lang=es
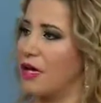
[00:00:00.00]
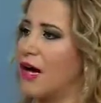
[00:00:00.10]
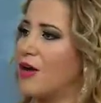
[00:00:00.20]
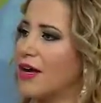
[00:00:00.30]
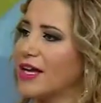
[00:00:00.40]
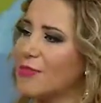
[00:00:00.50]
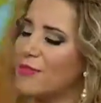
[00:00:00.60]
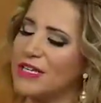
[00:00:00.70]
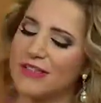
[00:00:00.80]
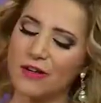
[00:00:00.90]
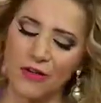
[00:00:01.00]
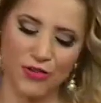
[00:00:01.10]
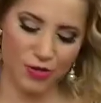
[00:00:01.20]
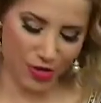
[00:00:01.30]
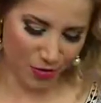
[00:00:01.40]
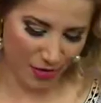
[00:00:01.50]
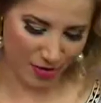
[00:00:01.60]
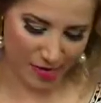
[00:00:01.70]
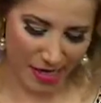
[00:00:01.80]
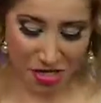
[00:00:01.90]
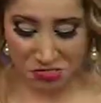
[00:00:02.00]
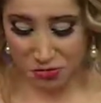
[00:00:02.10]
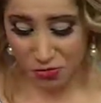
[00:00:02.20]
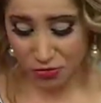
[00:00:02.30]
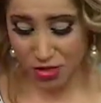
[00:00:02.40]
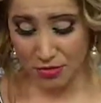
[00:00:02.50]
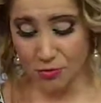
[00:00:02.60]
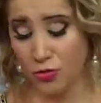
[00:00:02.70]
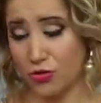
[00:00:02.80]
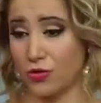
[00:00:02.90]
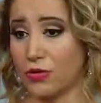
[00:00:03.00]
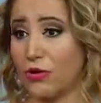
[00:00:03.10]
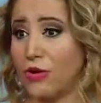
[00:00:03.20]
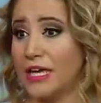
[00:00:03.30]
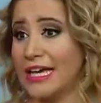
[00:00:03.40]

Ahora, ¿qué pasa con esto que yo decía y lo he escuchado mucho, ¿no?